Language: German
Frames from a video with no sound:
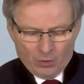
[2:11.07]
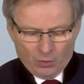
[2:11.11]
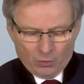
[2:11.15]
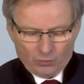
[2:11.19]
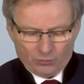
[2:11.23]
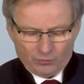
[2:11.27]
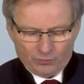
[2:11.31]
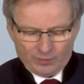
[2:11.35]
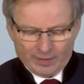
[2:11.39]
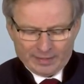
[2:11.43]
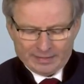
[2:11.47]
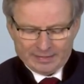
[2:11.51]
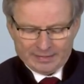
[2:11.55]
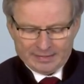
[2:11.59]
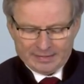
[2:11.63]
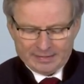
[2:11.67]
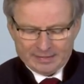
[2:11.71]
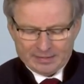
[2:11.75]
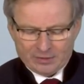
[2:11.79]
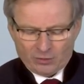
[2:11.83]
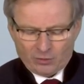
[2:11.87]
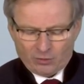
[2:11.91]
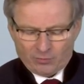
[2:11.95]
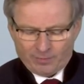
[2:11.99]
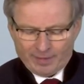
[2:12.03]
und werde
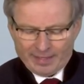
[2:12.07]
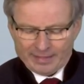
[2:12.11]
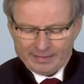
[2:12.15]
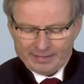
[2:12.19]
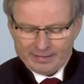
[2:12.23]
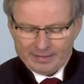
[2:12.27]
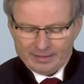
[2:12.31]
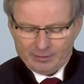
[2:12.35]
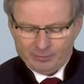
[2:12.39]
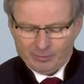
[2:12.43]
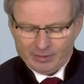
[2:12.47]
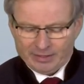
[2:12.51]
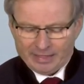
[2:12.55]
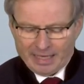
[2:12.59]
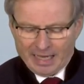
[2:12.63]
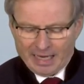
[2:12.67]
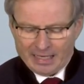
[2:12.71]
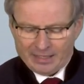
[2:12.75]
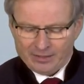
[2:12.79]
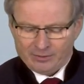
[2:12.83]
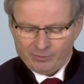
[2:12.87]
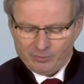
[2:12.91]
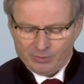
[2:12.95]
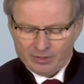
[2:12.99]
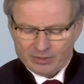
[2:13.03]
dies auch weiterhin mit
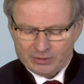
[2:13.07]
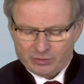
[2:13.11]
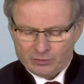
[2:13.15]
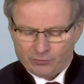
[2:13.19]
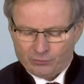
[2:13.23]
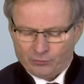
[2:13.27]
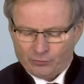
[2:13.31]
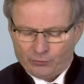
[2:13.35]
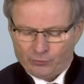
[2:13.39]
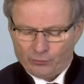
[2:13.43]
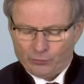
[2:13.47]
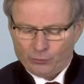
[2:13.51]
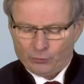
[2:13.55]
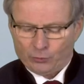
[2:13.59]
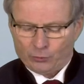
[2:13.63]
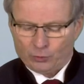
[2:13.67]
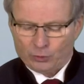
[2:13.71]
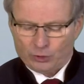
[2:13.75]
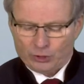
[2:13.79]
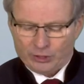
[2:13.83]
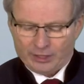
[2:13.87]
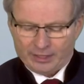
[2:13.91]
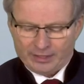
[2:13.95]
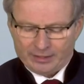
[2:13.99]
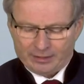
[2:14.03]
allen mir zur Verfügung
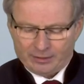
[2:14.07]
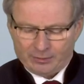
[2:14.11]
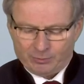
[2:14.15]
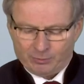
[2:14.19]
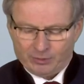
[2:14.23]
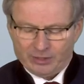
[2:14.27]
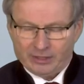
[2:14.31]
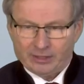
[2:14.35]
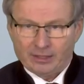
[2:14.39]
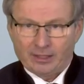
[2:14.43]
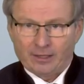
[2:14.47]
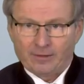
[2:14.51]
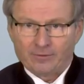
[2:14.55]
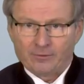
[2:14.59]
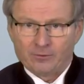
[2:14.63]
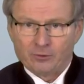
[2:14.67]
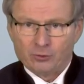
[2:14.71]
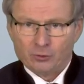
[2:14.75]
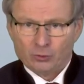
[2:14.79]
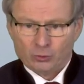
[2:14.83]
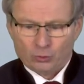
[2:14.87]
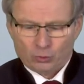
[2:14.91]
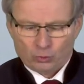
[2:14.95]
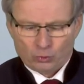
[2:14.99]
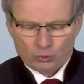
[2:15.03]
stehenden Mitteln
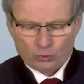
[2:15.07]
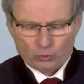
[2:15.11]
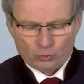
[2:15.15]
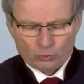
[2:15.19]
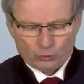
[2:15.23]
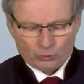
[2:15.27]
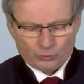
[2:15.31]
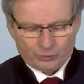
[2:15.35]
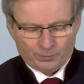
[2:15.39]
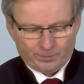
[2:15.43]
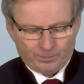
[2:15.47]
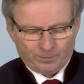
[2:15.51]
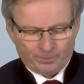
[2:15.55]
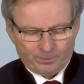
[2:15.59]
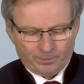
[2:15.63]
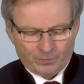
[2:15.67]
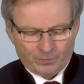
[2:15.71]
tun.